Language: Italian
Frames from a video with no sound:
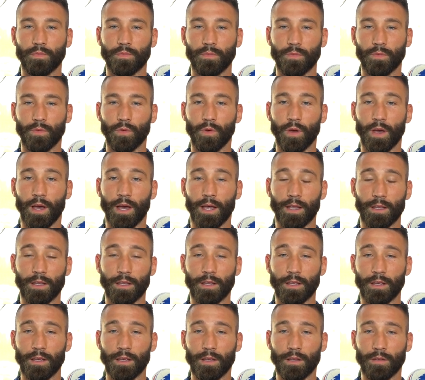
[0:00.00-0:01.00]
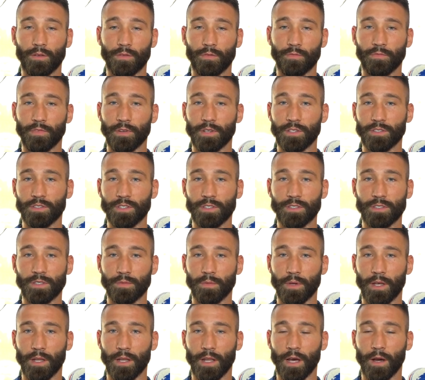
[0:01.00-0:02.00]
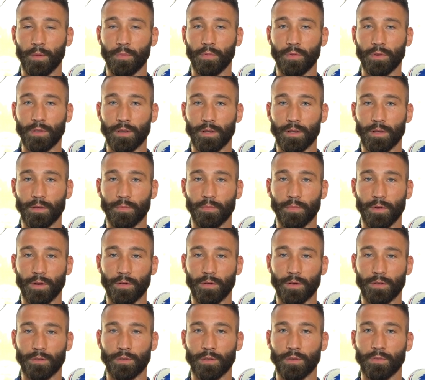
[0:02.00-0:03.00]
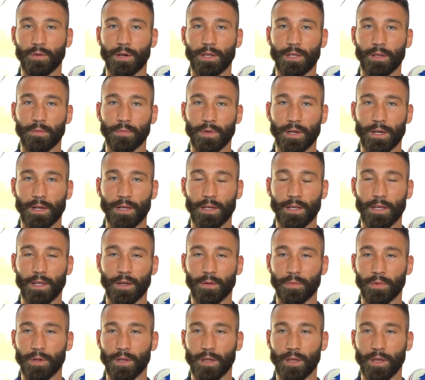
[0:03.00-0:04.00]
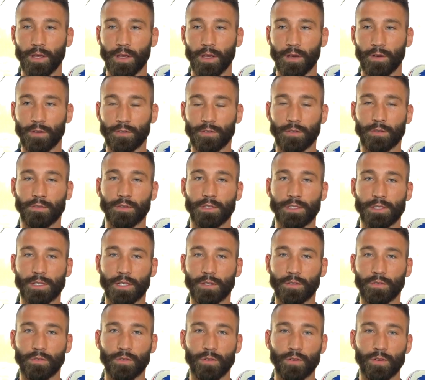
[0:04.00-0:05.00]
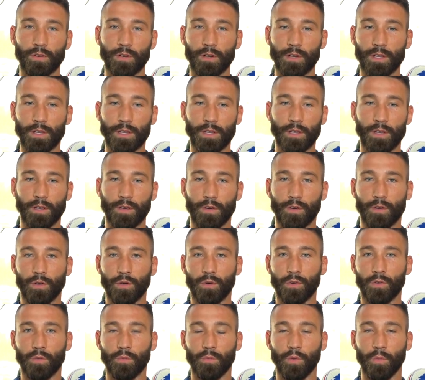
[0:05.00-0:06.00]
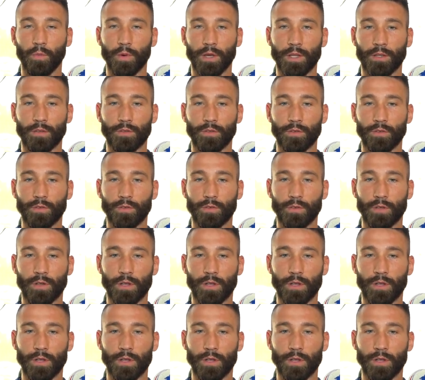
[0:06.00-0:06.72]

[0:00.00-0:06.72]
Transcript: due anni non felicissimi a Napoli per quanto riguarda la mia carriera perché ho attraversato un momento non,